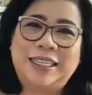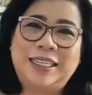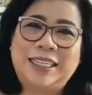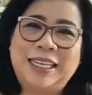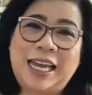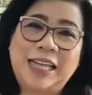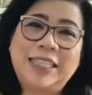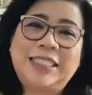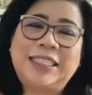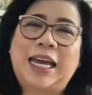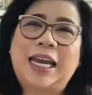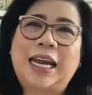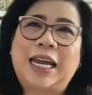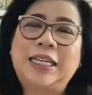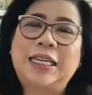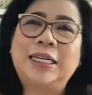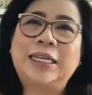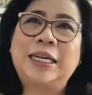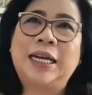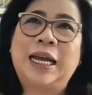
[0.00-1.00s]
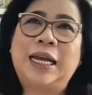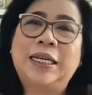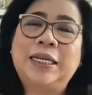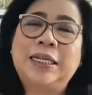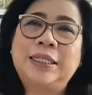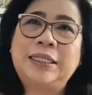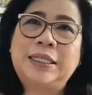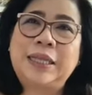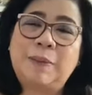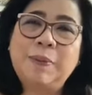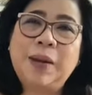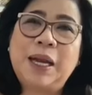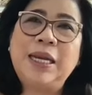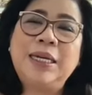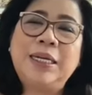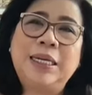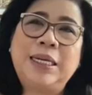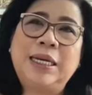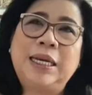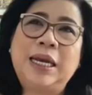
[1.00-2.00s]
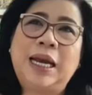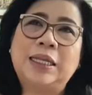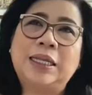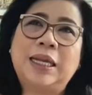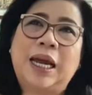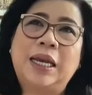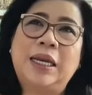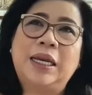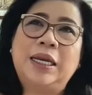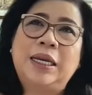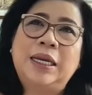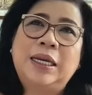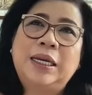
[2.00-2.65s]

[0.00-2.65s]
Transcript: Ya, caranya dengan setiap kali diingatkan